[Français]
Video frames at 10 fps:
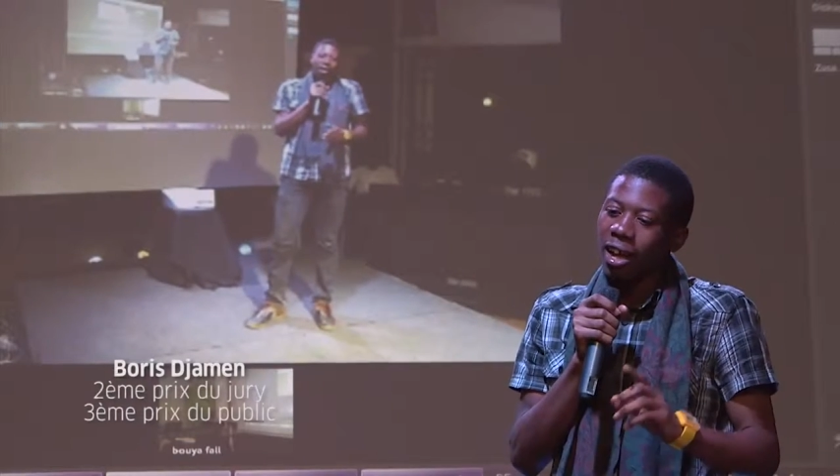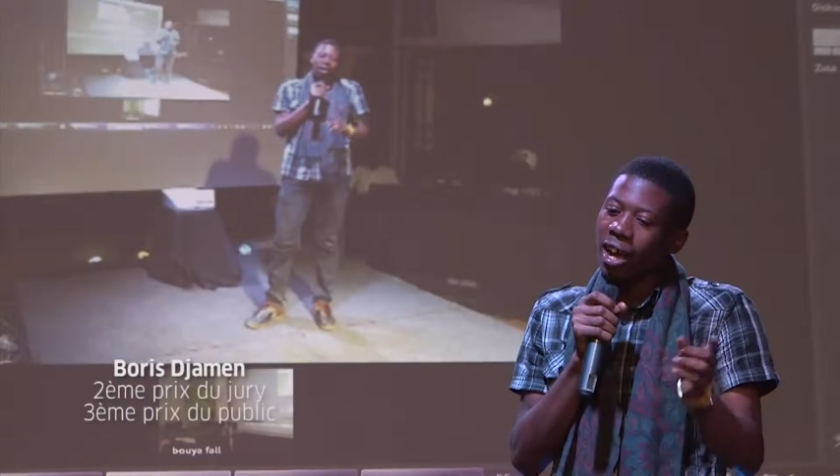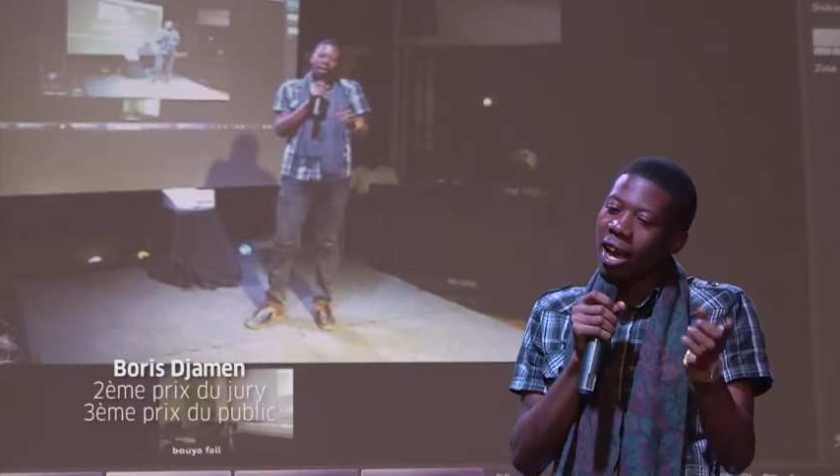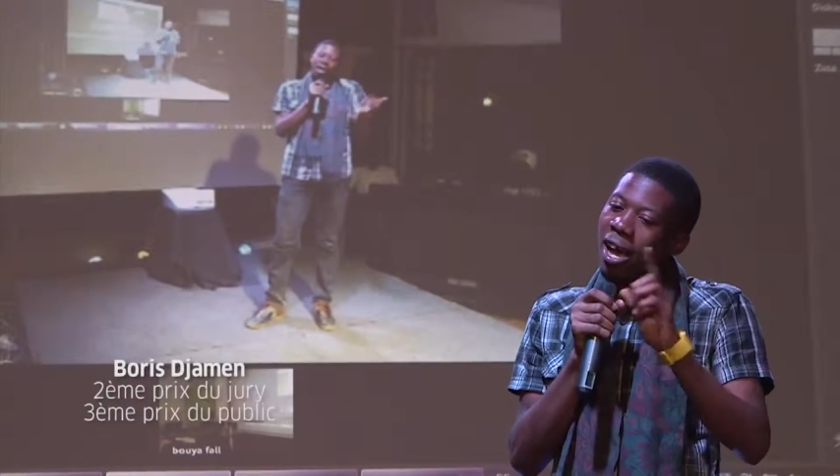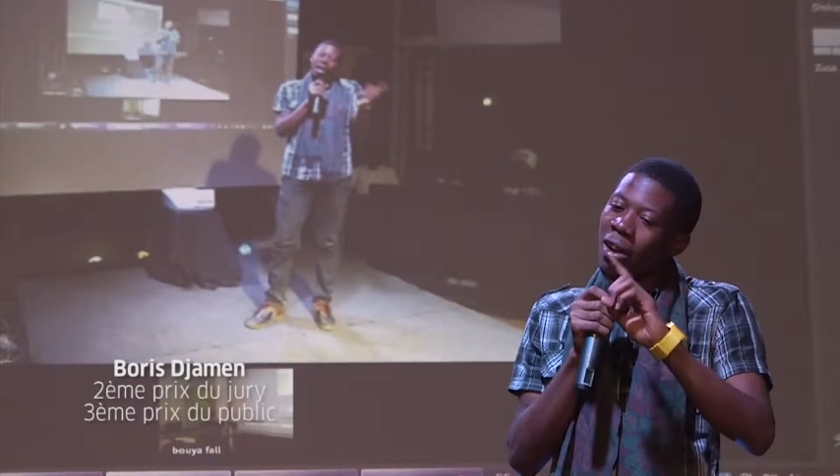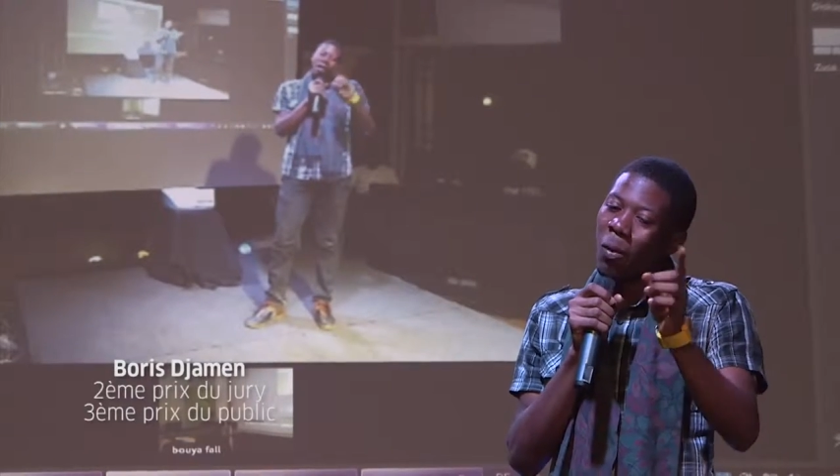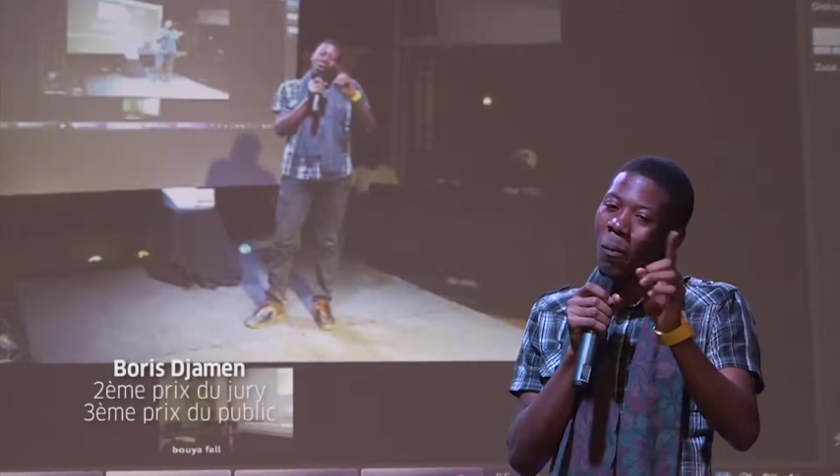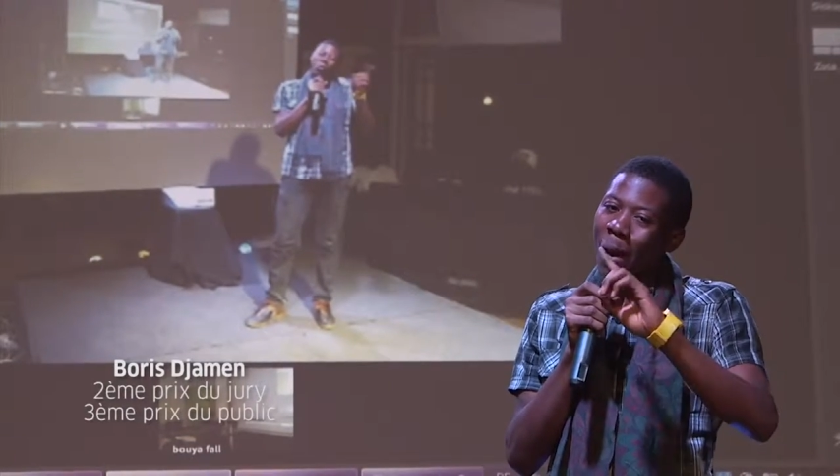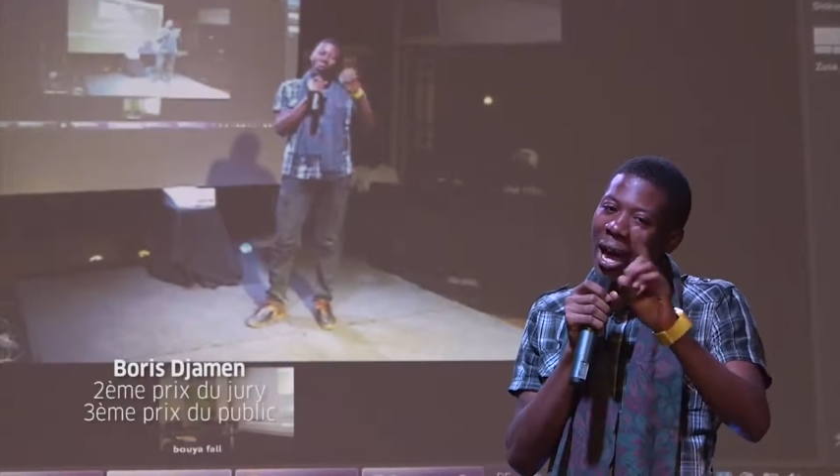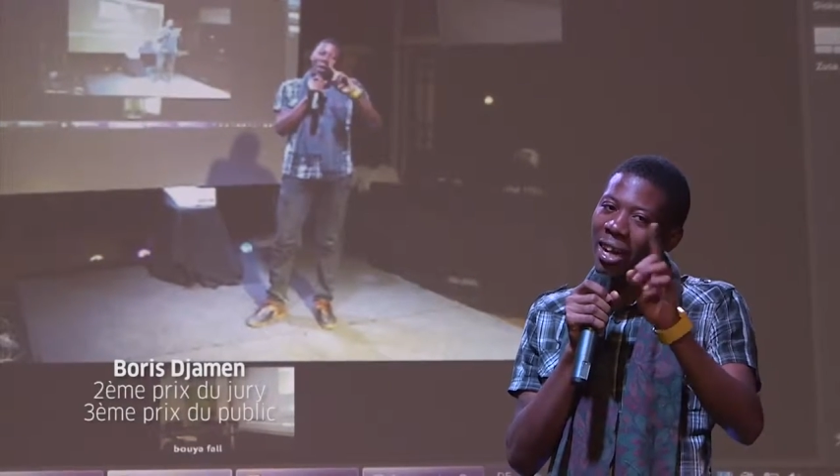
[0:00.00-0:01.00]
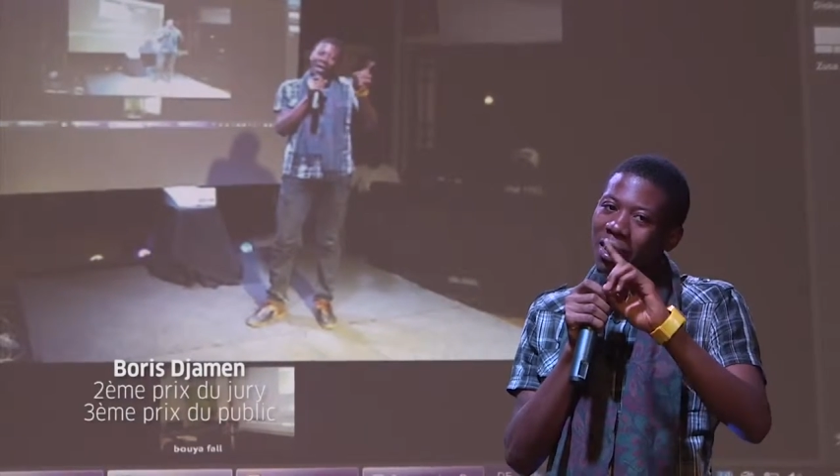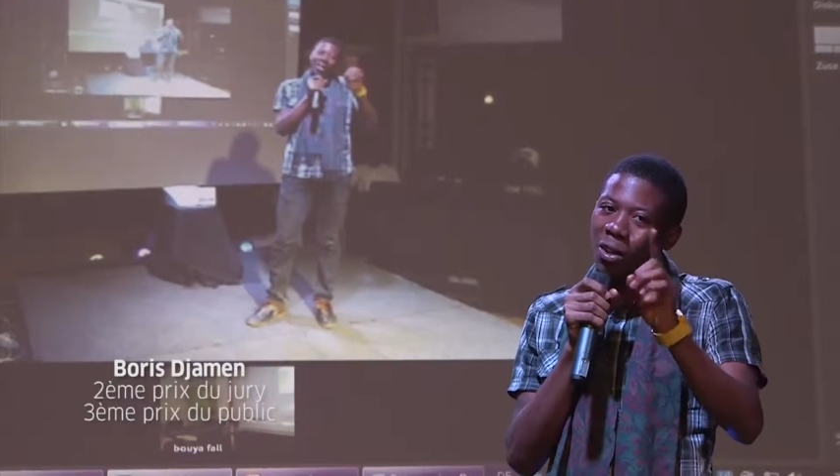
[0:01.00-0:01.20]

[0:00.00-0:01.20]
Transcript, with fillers: Quand le mari